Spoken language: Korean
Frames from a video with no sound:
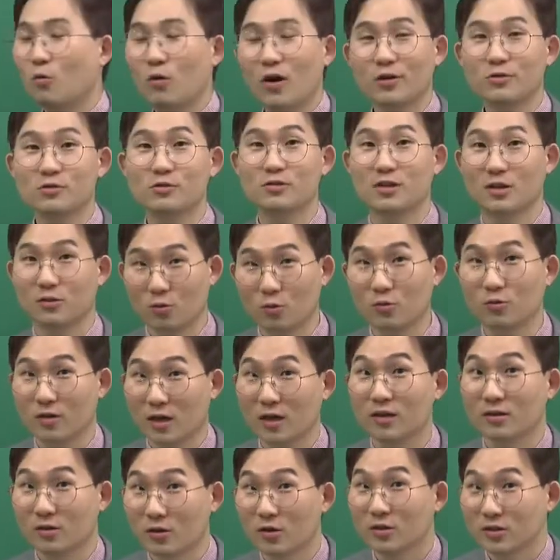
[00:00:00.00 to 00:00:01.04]
확률과
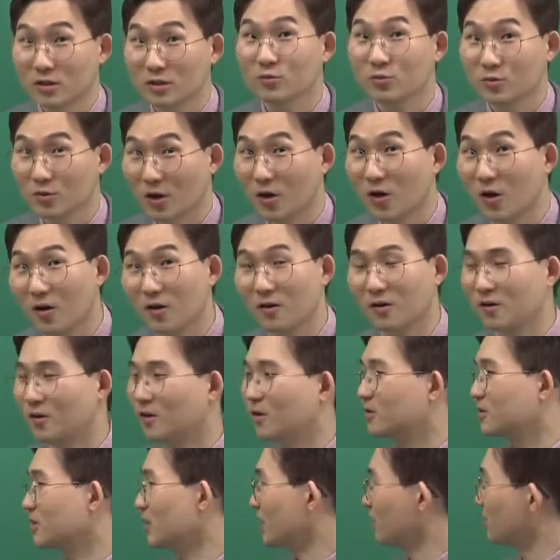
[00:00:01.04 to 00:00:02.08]
통계인 것이고요. 자,